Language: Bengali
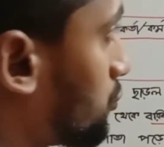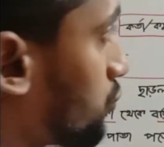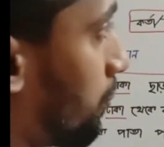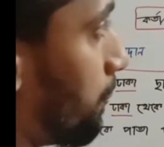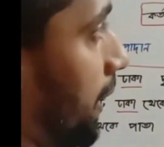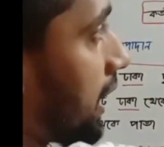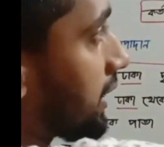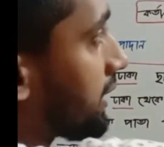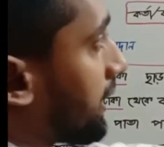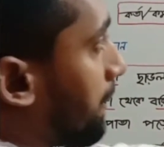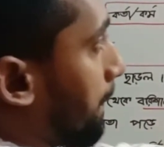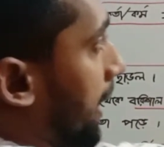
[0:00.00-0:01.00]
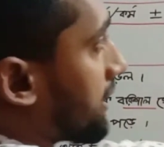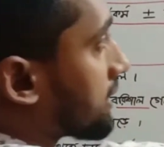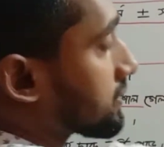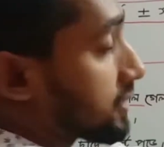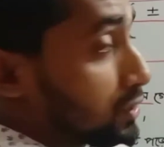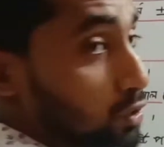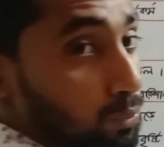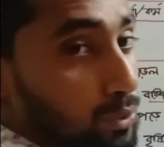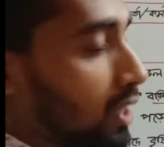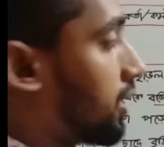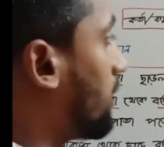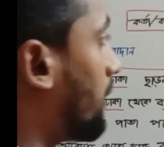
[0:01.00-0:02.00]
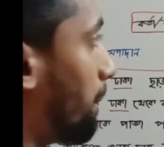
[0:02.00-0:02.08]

সো বাক্যে মাইনাস কিছু বোঝাবে